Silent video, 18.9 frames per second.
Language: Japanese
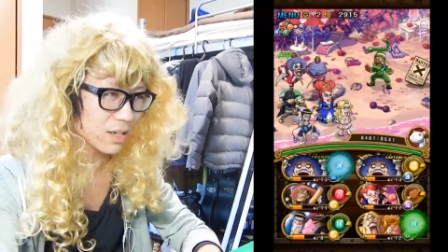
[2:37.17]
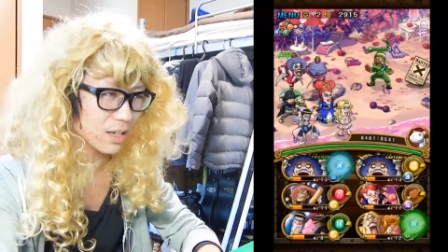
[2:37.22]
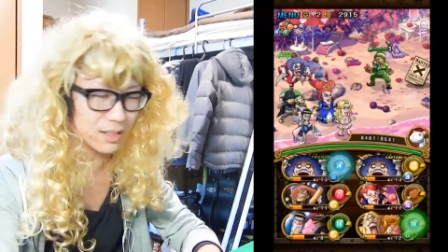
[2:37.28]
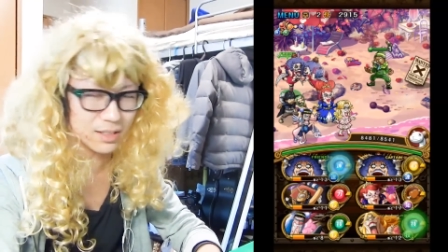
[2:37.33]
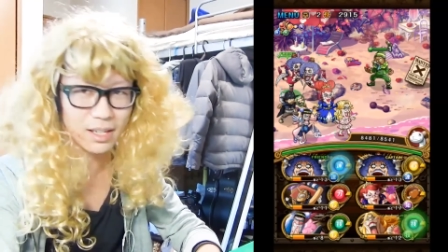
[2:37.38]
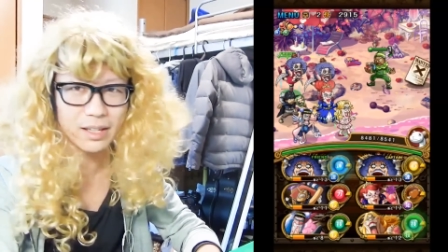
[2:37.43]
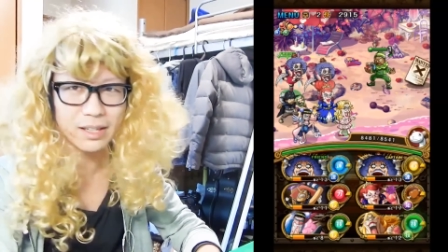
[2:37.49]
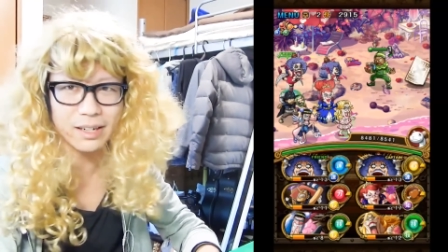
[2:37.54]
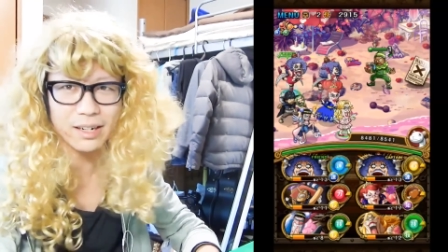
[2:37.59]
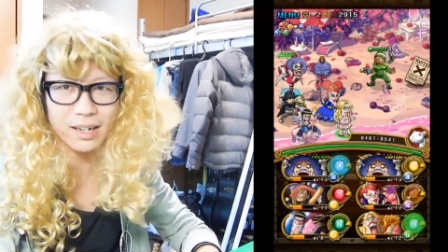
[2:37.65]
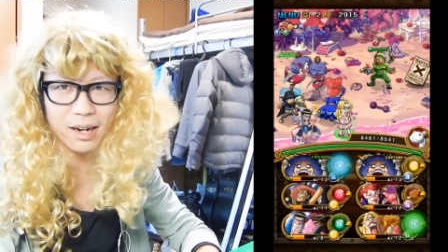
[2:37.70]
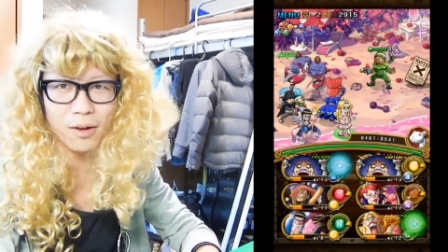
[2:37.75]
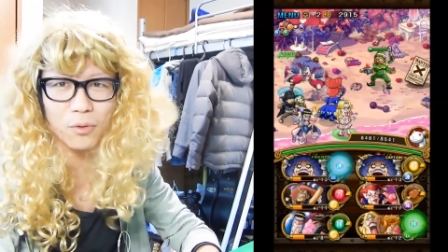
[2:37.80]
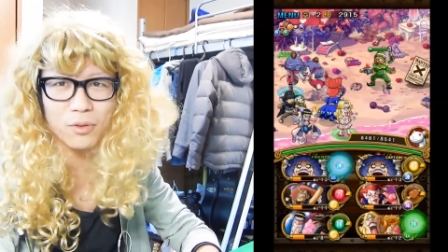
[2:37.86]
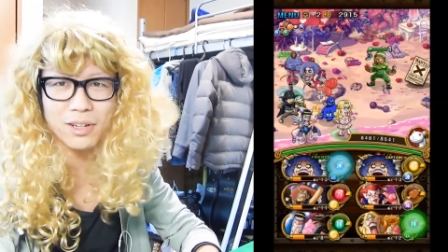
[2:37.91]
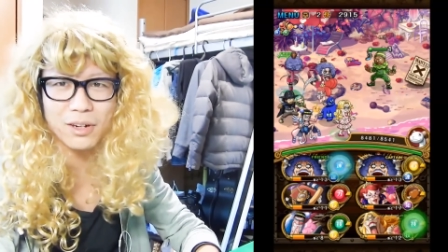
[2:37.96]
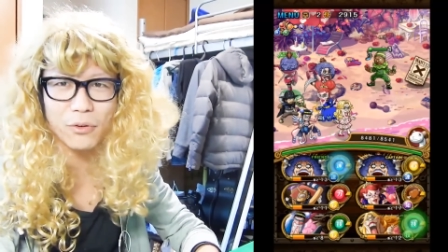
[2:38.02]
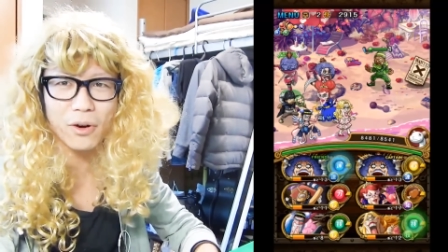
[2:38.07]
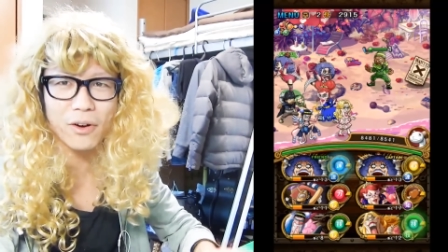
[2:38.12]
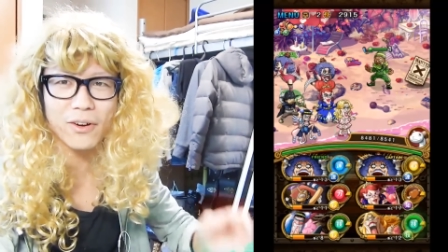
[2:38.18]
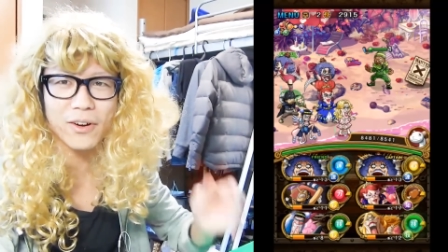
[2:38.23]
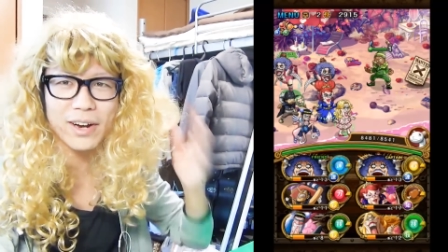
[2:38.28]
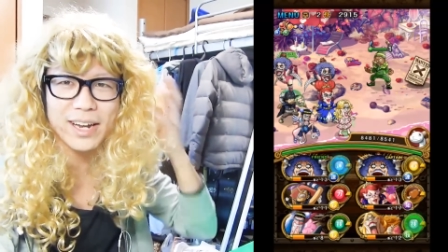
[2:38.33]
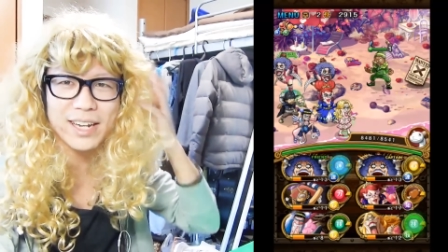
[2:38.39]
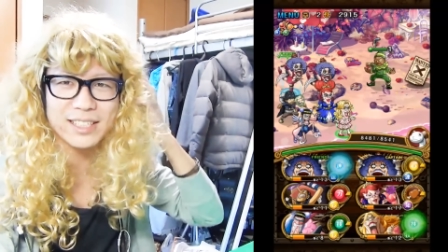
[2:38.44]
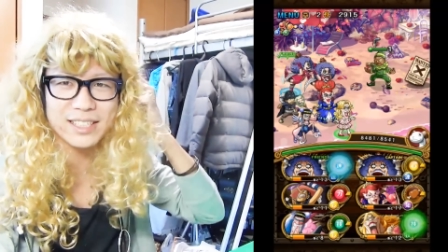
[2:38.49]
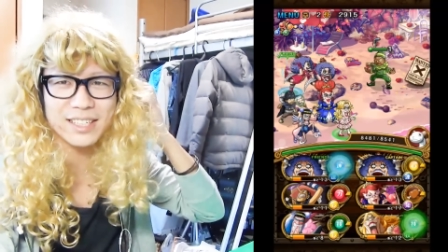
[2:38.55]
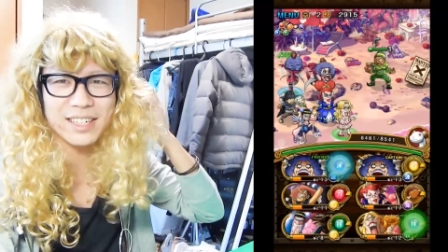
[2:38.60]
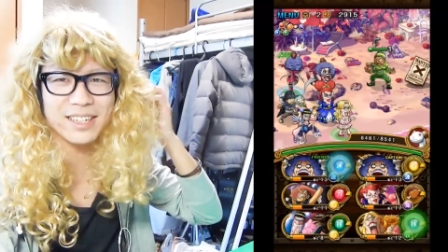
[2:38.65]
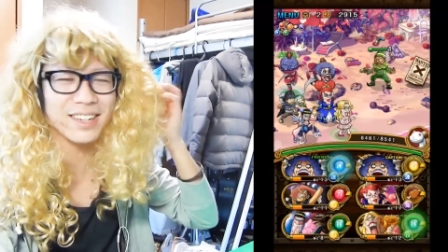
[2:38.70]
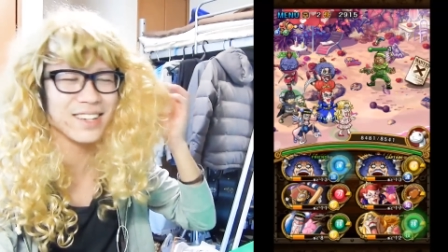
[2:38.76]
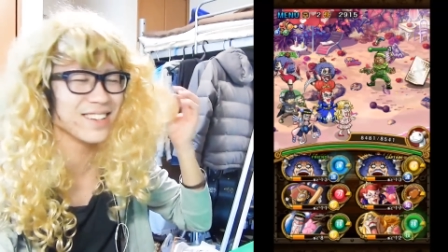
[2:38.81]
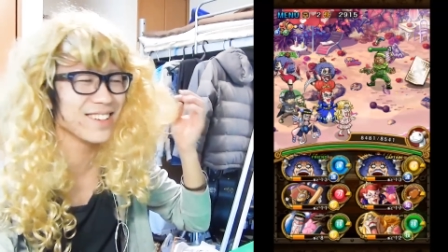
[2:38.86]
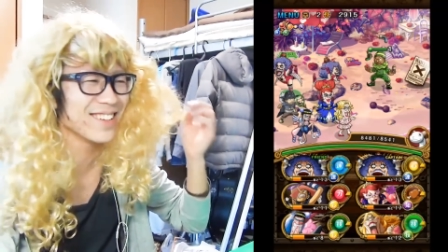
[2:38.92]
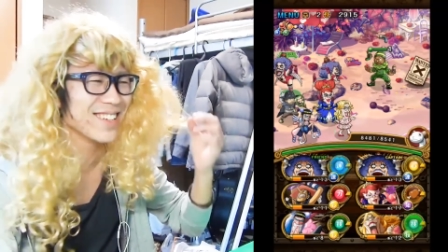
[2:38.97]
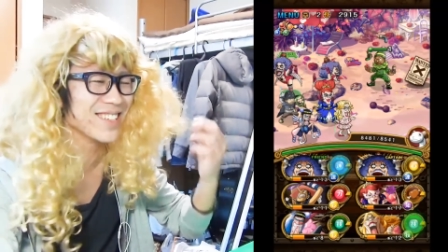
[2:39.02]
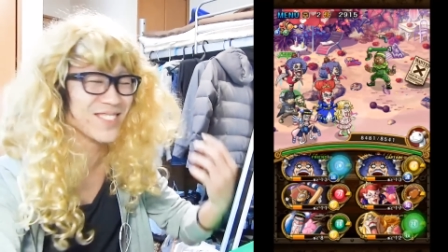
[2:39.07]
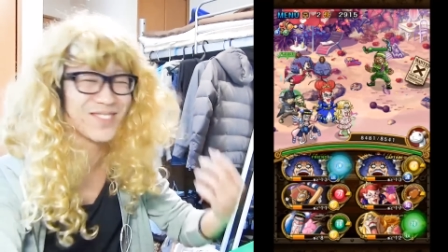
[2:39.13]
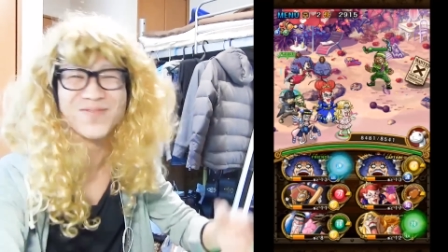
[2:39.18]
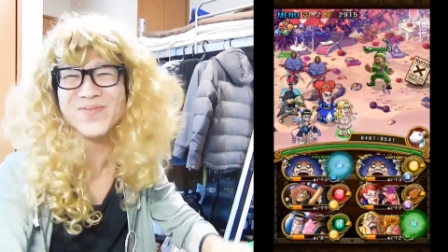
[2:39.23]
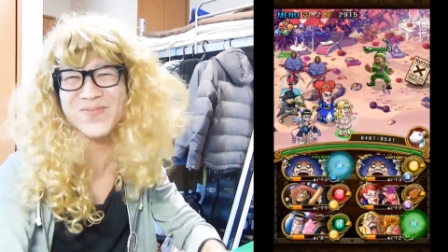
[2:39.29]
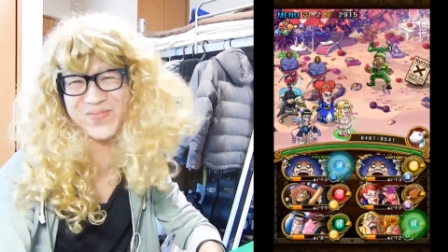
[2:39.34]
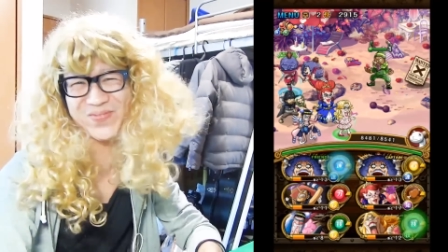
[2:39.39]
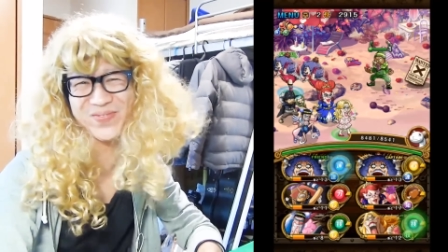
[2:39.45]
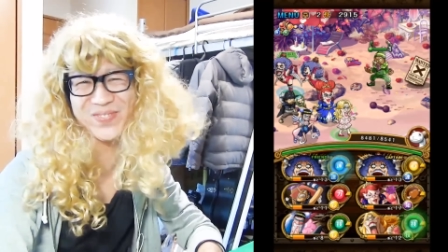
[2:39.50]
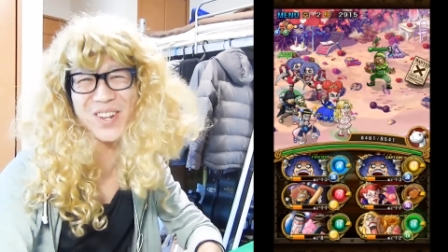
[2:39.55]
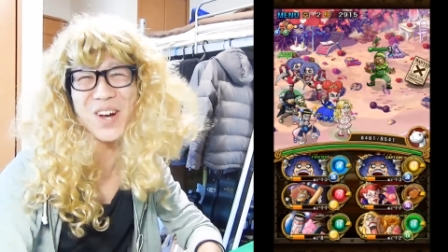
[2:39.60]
やつけてねえかこんなゴワゴワ部屋じゃねえの